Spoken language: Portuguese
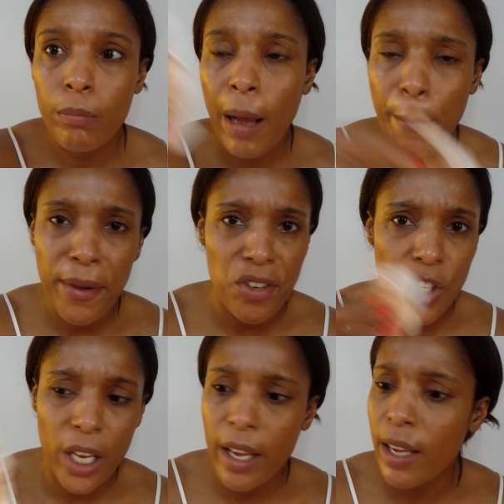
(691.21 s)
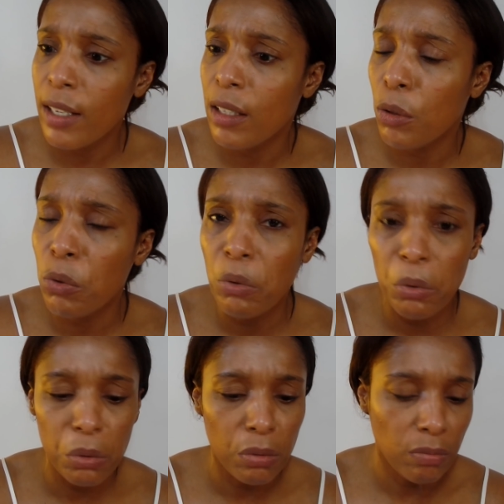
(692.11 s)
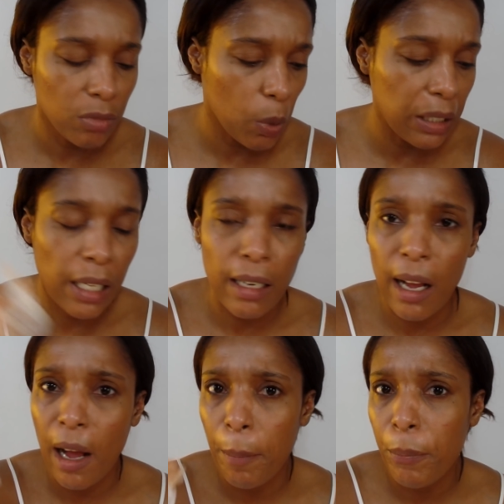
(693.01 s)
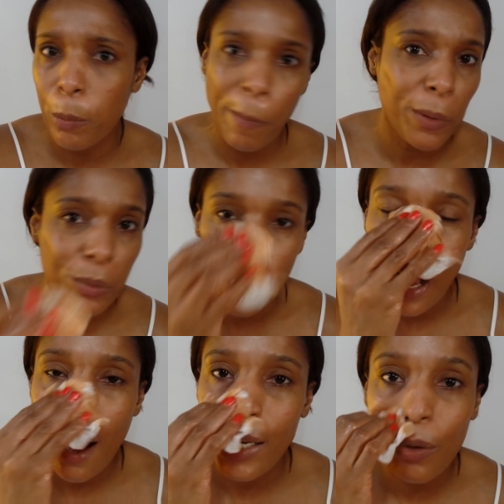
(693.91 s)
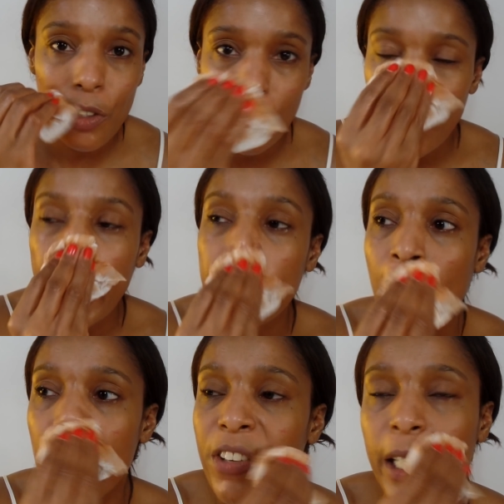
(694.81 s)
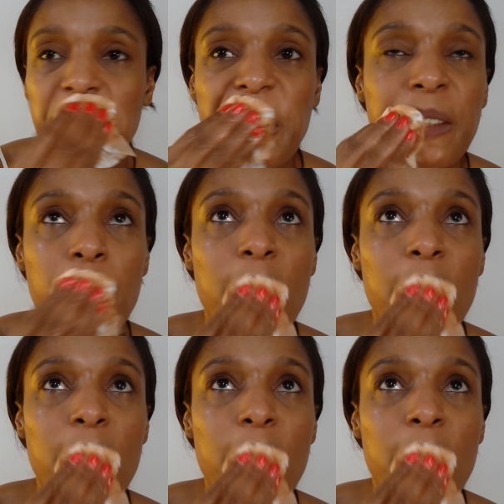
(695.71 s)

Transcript: papel higiênico, guardanapo, papel toalha, o que tiver aqui na frente.